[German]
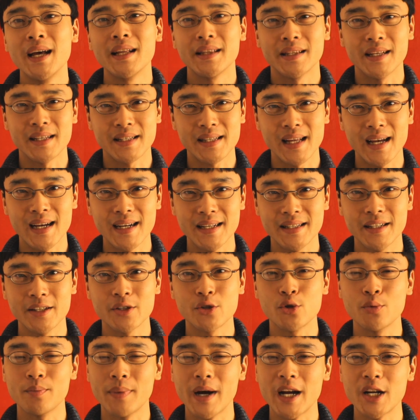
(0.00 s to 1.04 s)
Das heißt
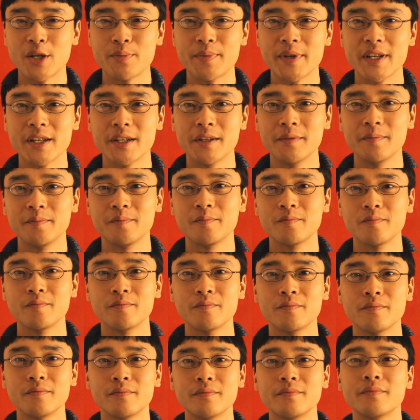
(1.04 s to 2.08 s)
zum Beispiel
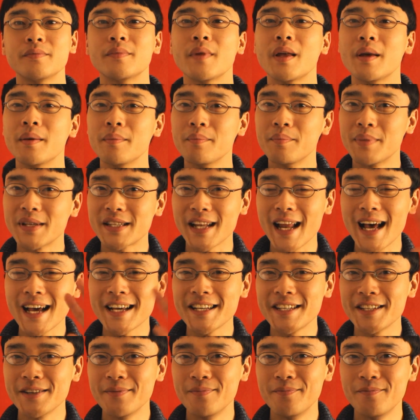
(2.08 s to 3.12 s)
bis
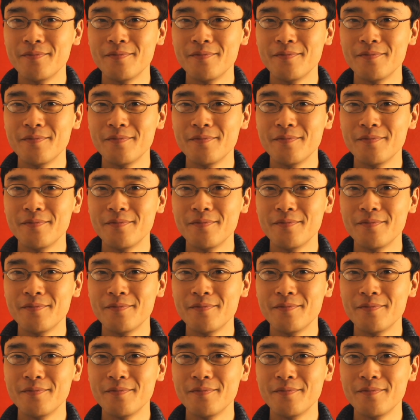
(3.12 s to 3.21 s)
gleich.